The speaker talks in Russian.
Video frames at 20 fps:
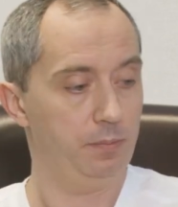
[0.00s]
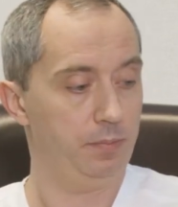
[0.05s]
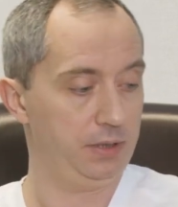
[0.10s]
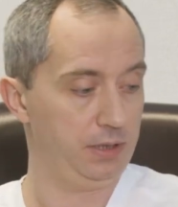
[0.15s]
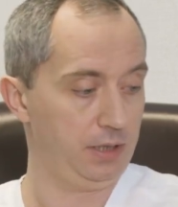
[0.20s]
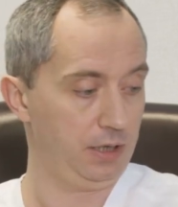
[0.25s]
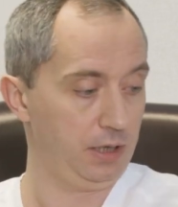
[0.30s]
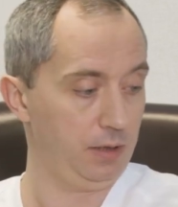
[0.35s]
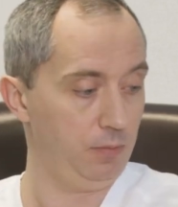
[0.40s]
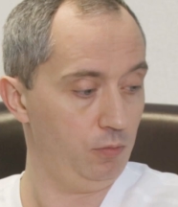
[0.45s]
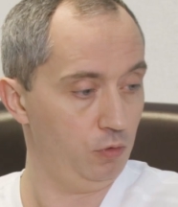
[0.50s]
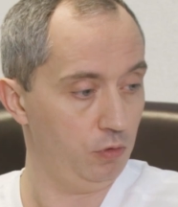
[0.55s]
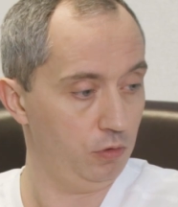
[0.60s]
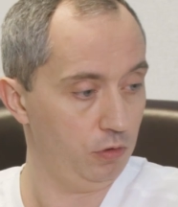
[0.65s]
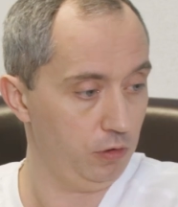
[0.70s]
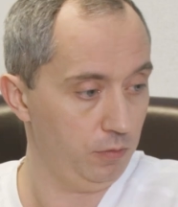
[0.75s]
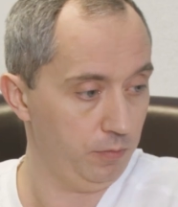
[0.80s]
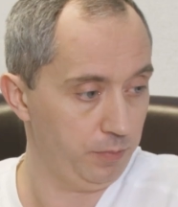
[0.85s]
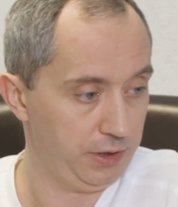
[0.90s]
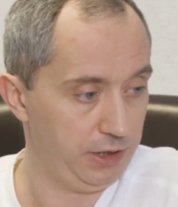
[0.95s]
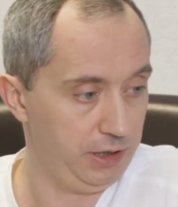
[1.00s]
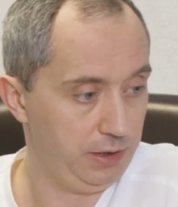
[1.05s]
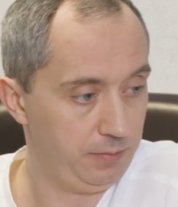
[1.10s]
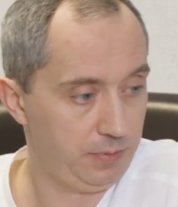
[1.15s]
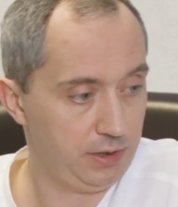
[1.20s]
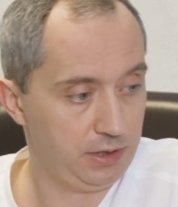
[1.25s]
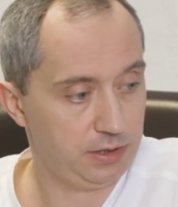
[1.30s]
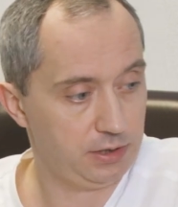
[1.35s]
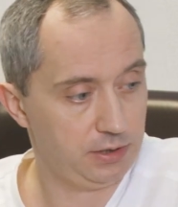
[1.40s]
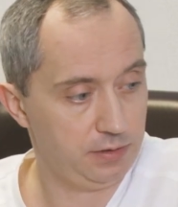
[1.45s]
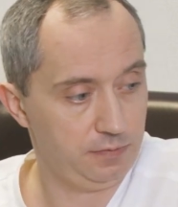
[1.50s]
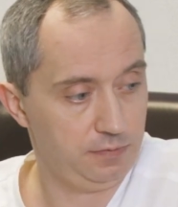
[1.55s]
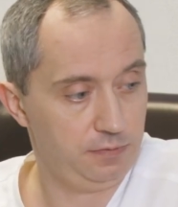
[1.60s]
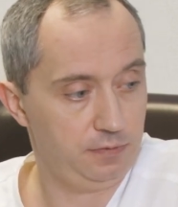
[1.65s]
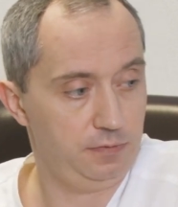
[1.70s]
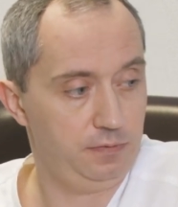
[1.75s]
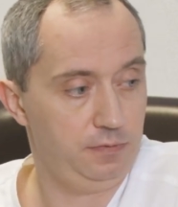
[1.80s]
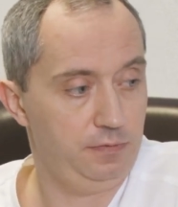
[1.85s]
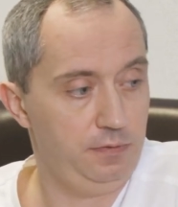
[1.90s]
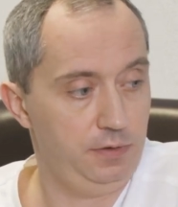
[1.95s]
Под таким углом подниматься
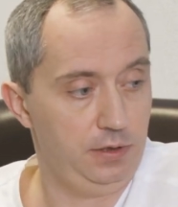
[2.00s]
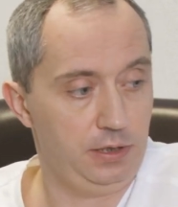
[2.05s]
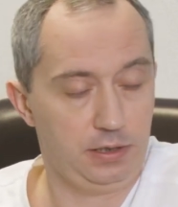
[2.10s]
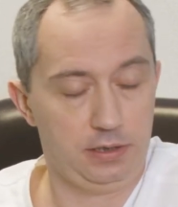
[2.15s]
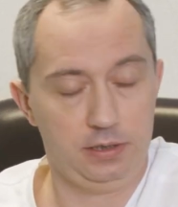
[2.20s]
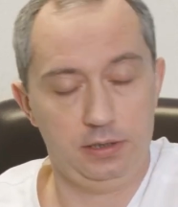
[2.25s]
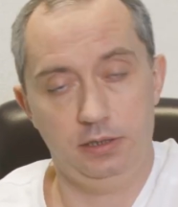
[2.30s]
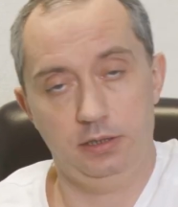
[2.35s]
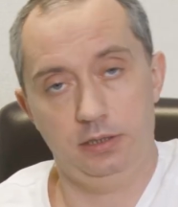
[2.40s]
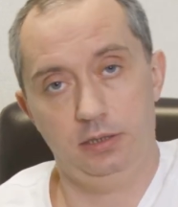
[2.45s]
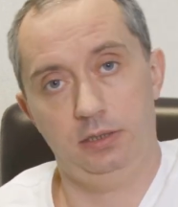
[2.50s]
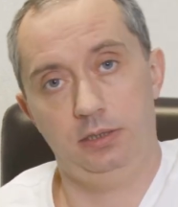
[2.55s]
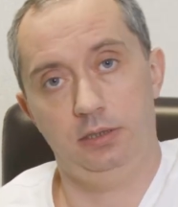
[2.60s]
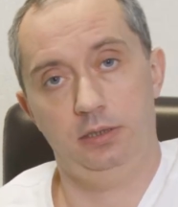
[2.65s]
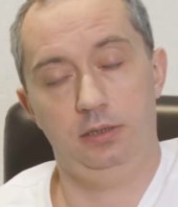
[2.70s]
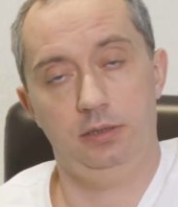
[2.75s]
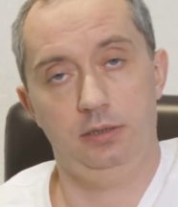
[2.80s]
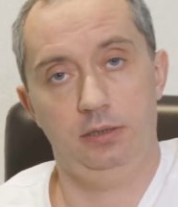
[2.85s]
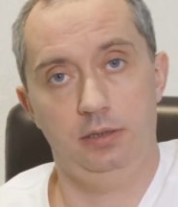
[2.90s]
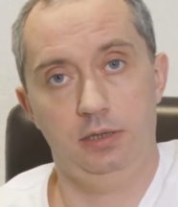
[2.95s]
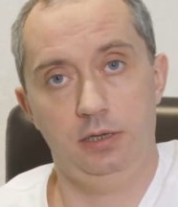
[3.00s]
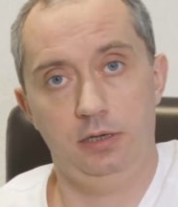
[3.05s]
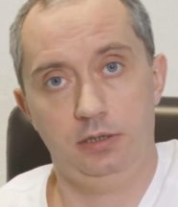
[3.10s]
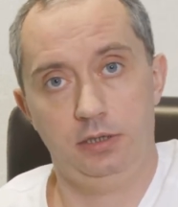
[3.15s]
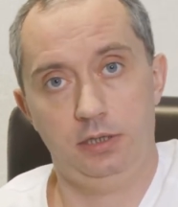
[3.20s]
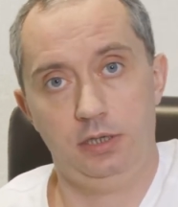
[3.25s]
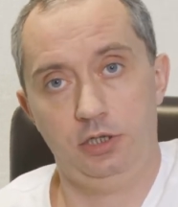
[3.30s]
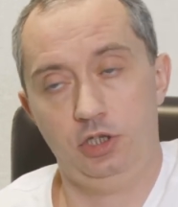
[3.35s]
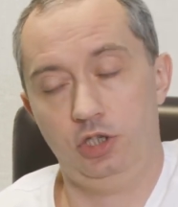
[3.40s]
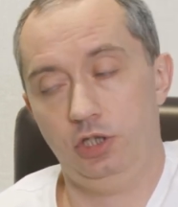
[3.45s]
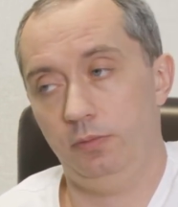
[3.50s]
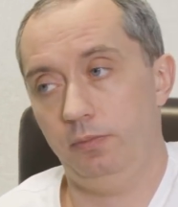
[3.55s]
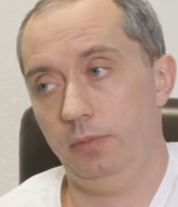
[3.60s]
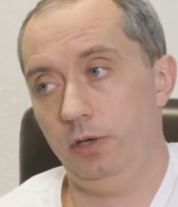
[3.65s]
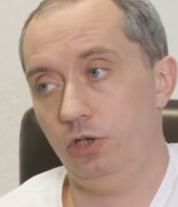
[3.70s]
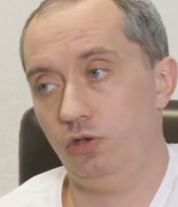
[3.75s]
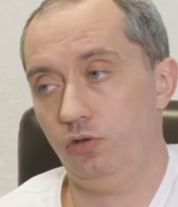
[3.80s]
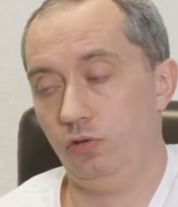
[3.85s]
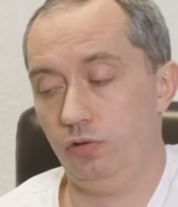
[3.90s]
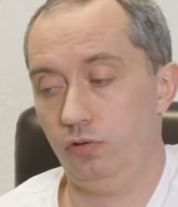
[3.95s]
вверх с э, достаточно
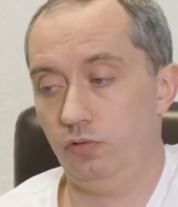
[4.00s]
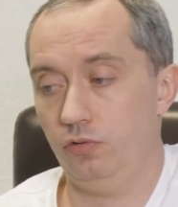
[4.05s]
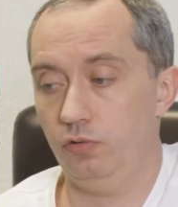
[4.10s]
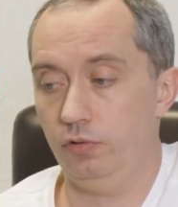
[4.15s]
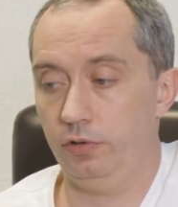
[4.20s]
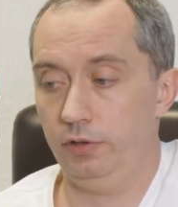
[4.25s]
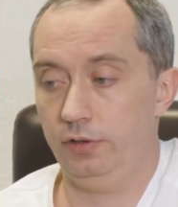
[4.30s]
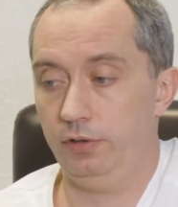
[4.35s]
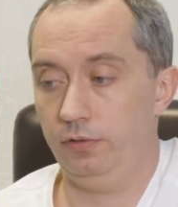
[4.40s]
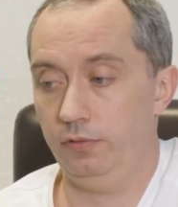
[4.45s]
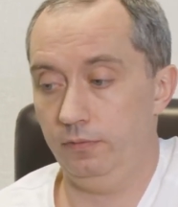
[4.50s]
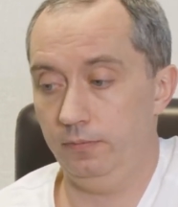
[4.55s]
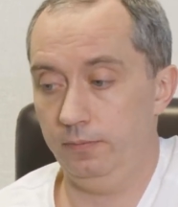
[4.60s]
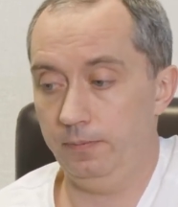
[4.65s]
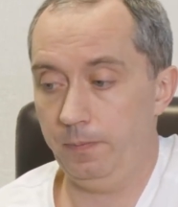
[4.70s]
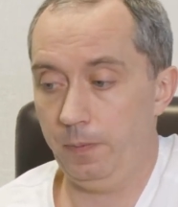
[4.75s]
большой скоростью.